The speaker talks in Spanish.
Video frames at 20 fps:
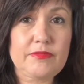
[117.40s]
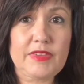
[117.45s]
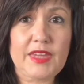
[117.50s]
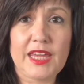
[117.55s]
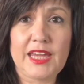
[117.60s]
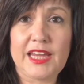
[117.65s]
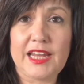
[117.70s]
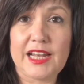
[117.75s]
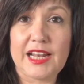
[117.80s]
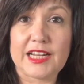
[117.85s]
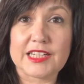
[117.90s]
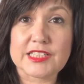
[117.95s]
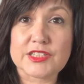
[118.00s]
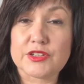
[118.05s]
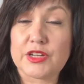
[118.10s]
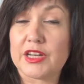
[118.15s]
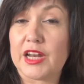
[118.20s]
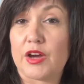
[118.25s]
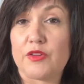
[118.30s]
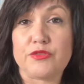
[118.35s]
eh, las,
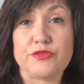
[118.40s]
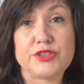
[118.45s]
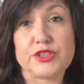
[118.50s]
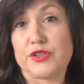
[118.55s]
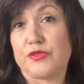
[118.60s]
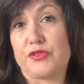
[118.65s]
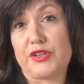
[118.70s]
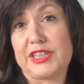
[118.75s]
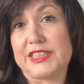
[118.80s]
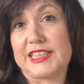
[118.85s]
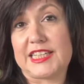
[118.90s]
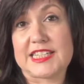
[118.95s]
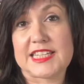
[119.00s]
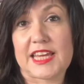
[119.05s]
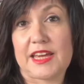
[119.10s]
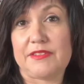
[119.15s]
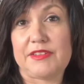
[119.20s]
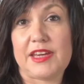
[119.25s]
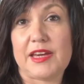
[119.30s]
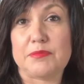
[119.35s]
las ofertas
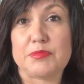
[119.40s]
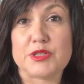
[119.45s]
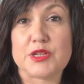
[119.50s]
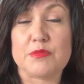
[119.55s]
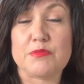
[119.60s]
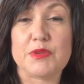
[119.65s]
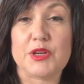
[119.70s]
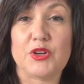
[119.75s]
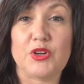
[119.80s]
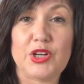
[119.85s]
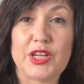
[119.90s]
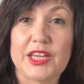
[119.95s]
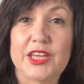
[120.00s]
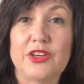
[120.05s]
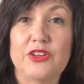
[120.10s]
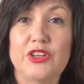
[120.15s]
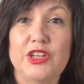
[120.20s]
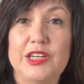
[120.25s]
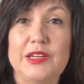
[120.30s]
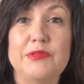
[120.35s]
que había pues, en mi
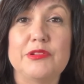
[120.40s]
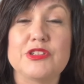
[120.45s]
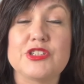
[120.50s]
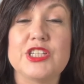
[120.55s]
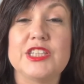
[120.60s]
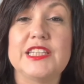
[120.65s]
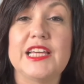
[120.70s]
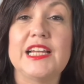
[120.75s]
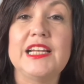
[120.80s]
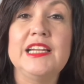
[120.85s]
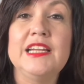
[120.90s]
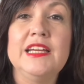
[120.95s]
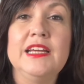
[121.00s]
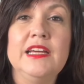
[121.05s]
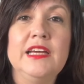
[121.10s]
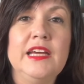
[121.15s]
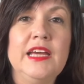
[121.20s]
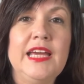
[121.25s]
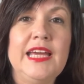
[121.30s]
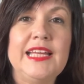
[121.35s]
colegio de libros y tal,
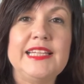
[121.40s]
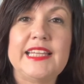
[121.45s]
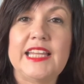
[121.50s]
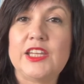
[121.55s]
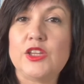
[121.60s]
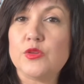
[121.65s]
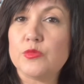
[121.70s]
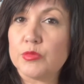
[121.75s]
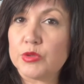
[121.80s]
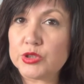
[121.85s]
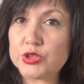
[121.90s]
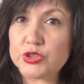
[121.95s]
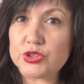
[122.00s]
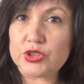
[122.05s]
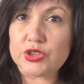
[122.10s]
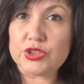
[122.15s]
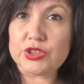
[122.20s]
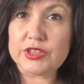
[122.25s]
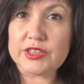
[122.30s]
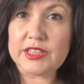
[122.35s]
He tenido un
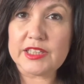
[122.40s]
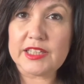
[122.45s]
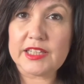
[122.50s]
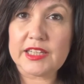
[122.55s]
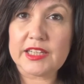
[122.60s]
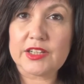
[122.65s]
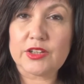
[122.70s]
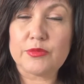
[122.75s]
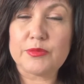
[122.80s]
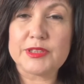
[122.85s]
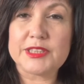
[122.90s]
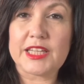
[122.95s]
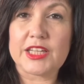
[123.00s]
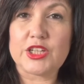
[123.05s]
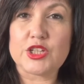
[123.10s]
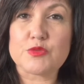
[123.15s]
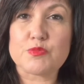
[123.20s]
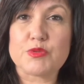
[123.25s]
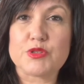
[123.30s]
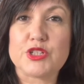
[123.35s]
montón de
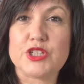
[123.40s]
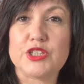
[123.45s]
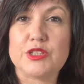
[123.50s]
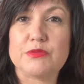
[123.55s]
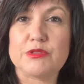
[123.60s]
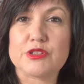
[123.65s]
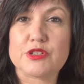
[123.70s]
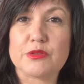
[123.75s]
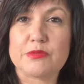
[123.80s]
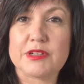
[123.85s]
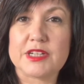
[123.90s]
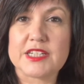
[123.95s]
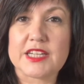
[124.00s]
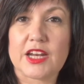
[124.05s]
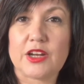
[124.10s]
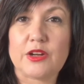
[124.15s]
comentarios positivos sobre esa